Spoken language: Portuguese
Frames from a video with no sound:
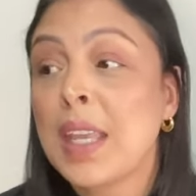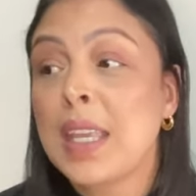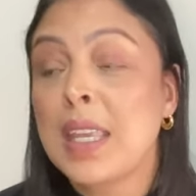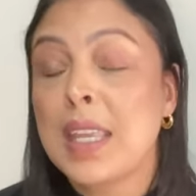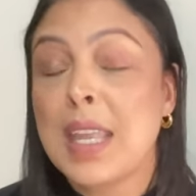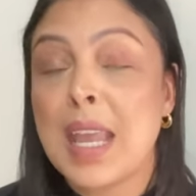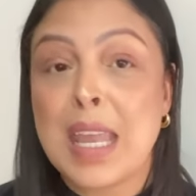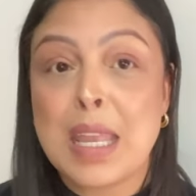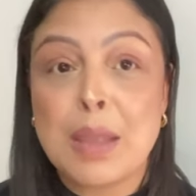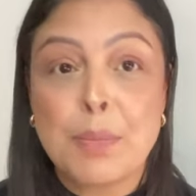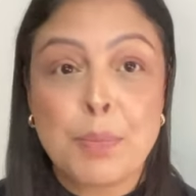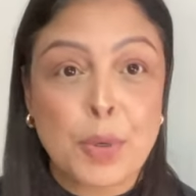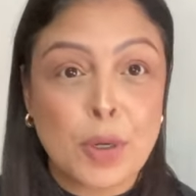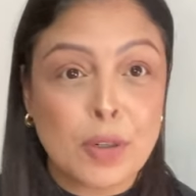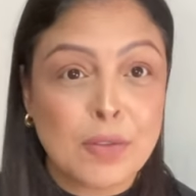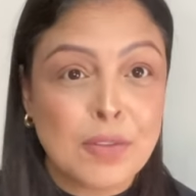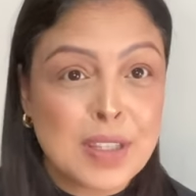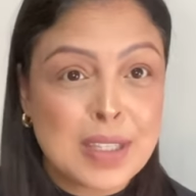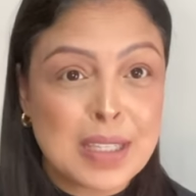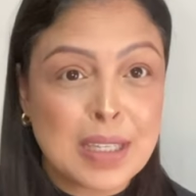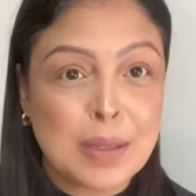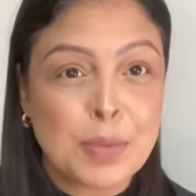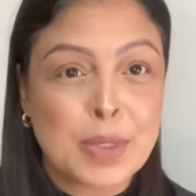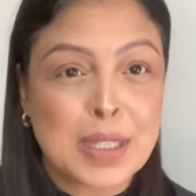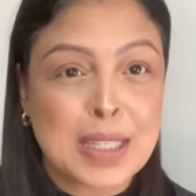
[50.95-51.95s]
E aí
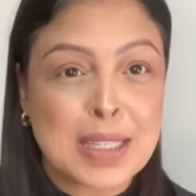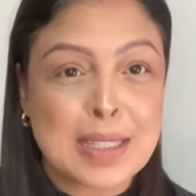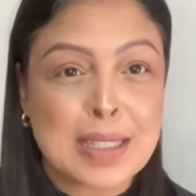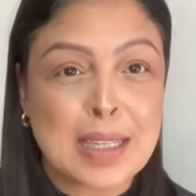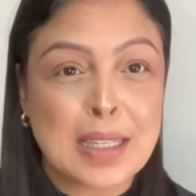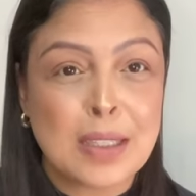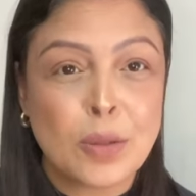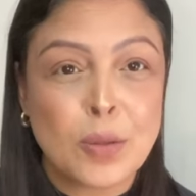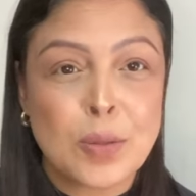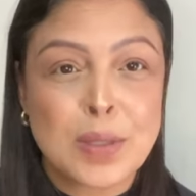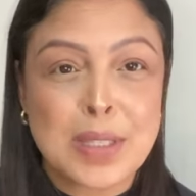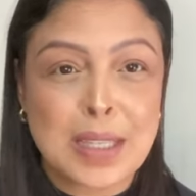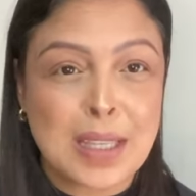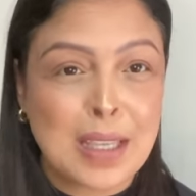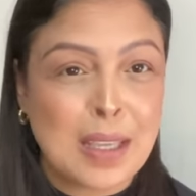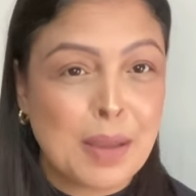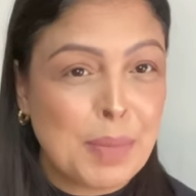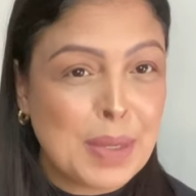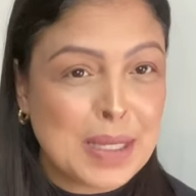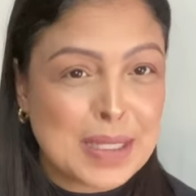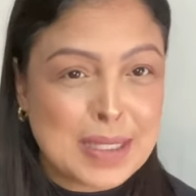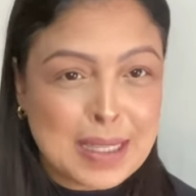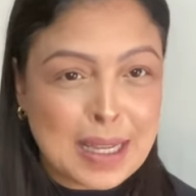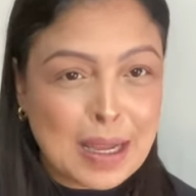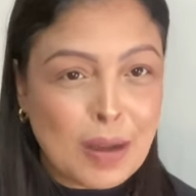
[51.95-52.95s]
improvisamos essa luz aqui,
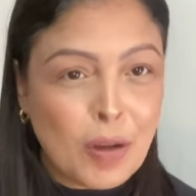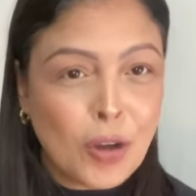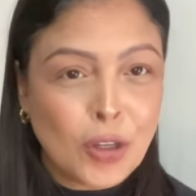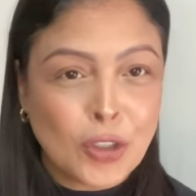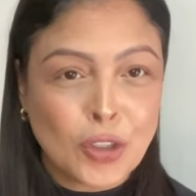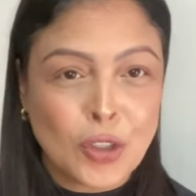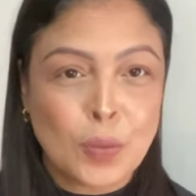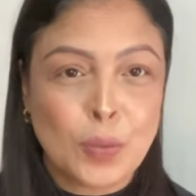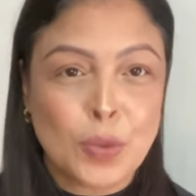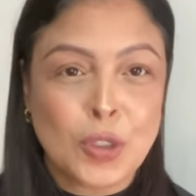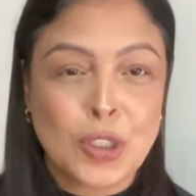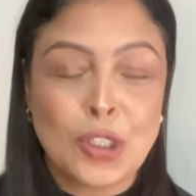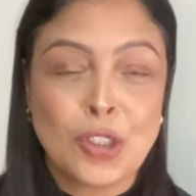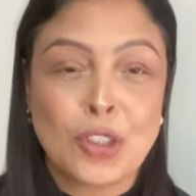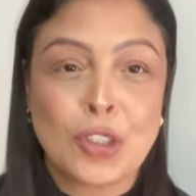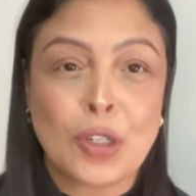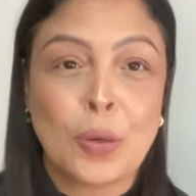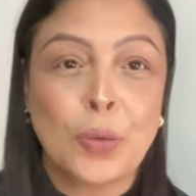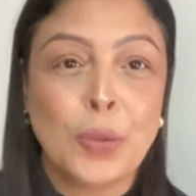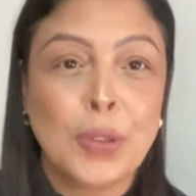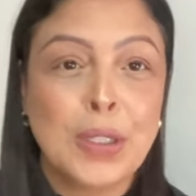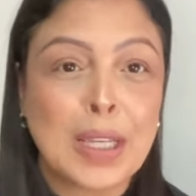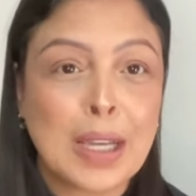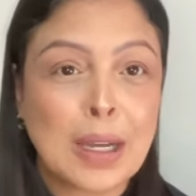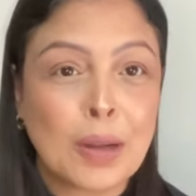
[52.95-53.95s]
mas tá ótimo, gente. A
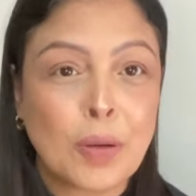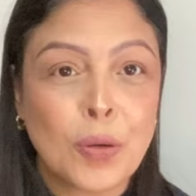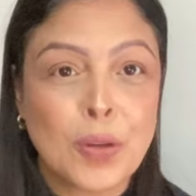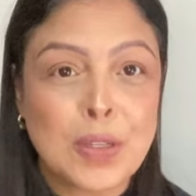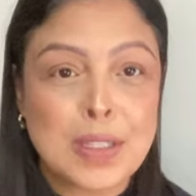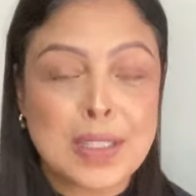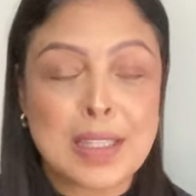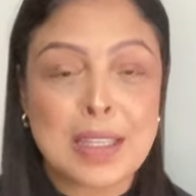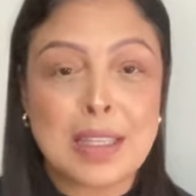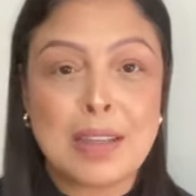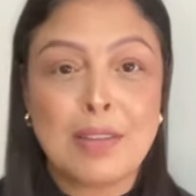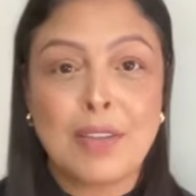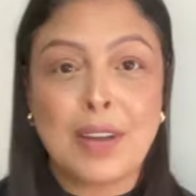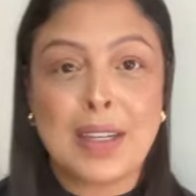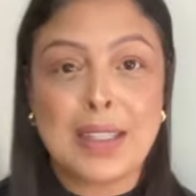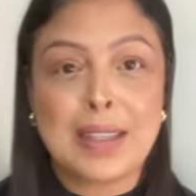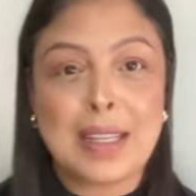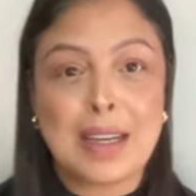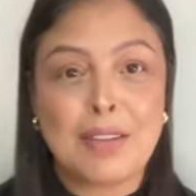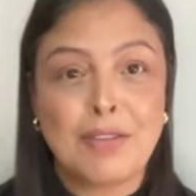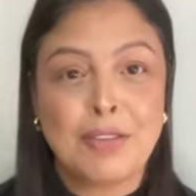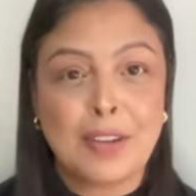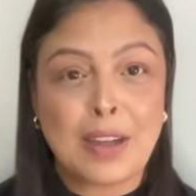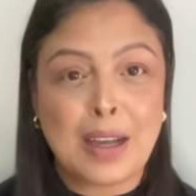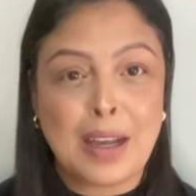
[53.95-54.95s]
única coisa que vai,
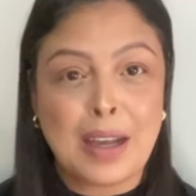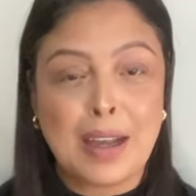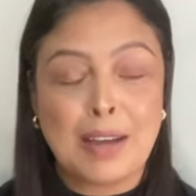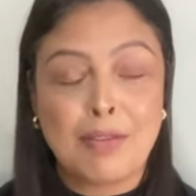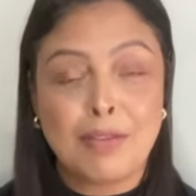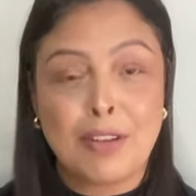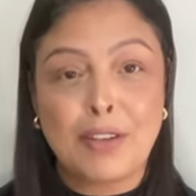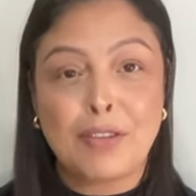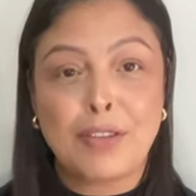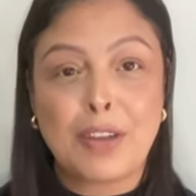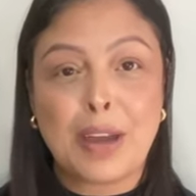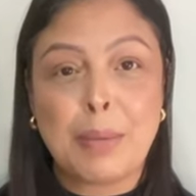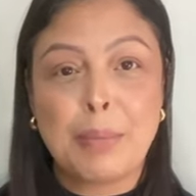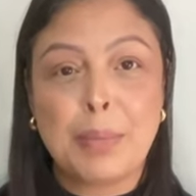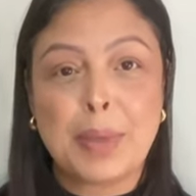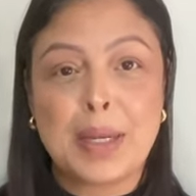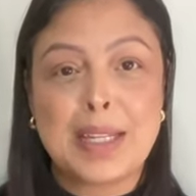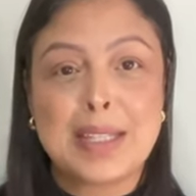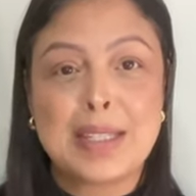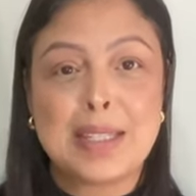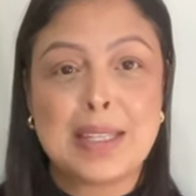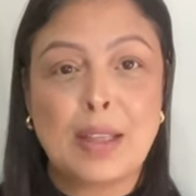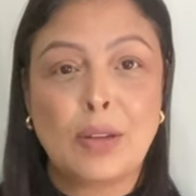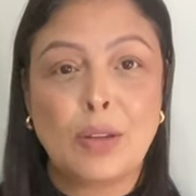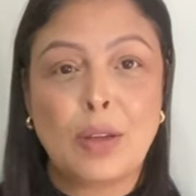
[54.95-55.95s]
tá, ficar, vai ficar
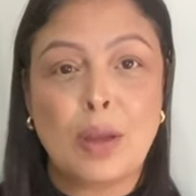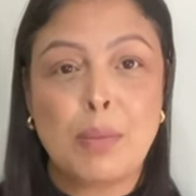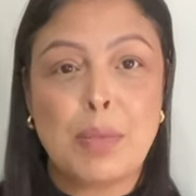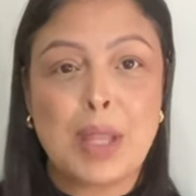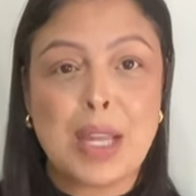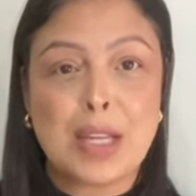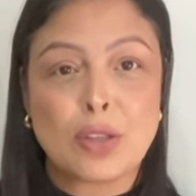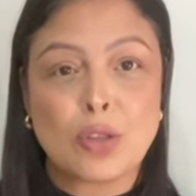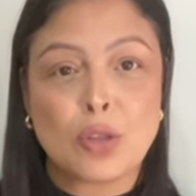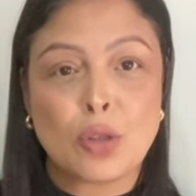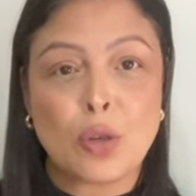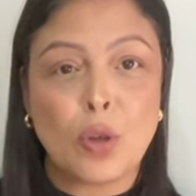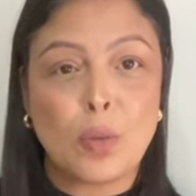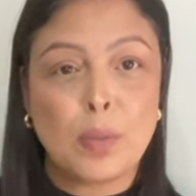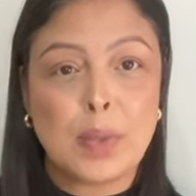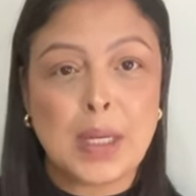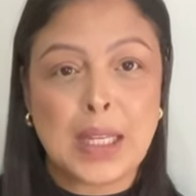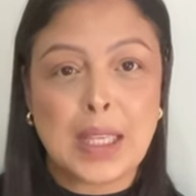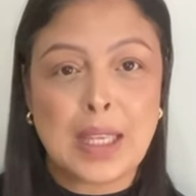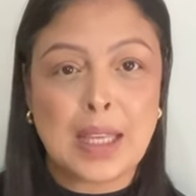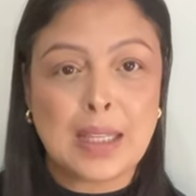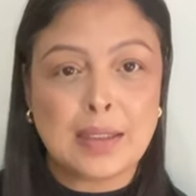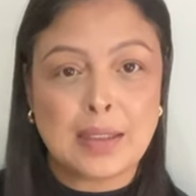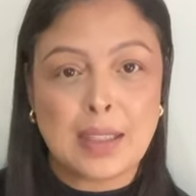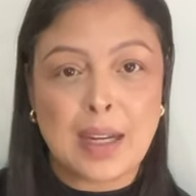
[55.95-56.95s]
aparecendo é a minha sombra
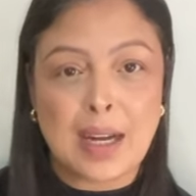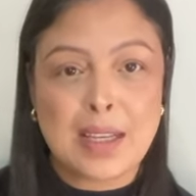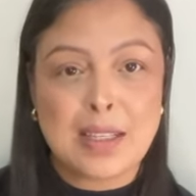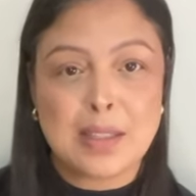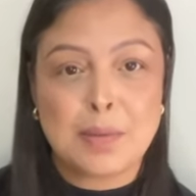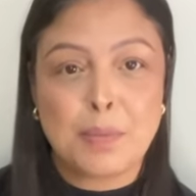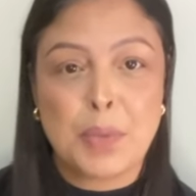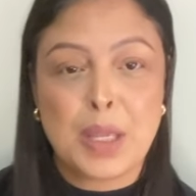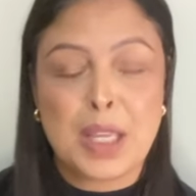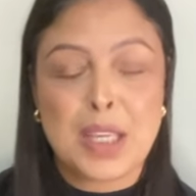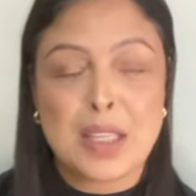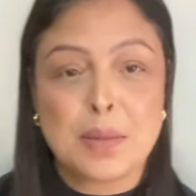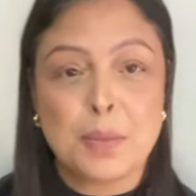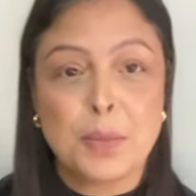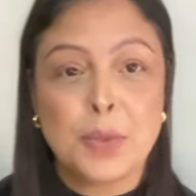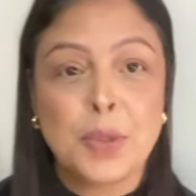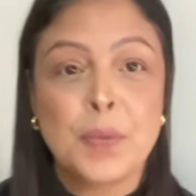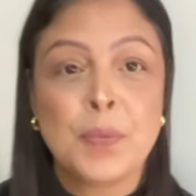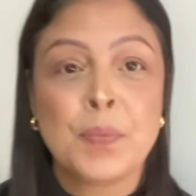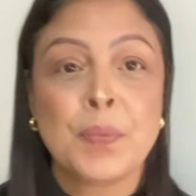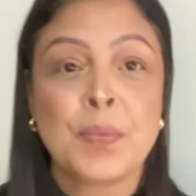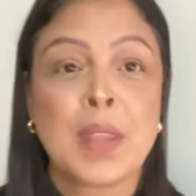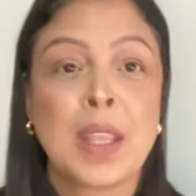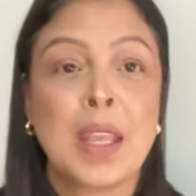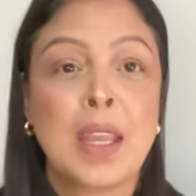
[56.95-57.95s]
aqui atrás mesmo,
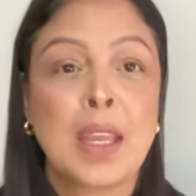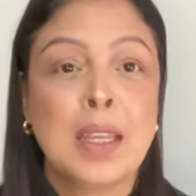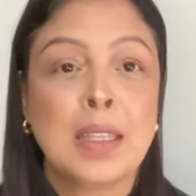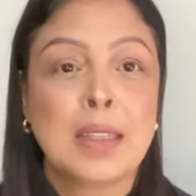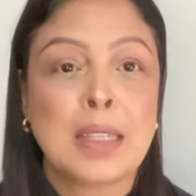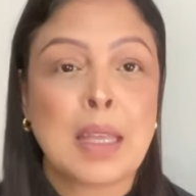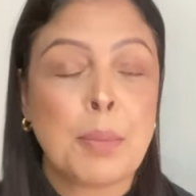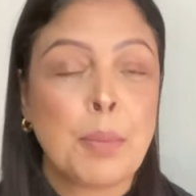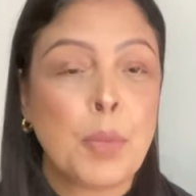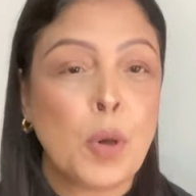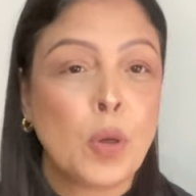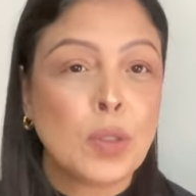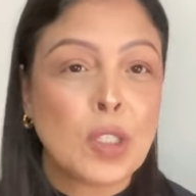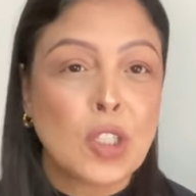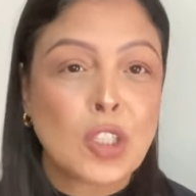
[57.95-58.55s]
tá bom?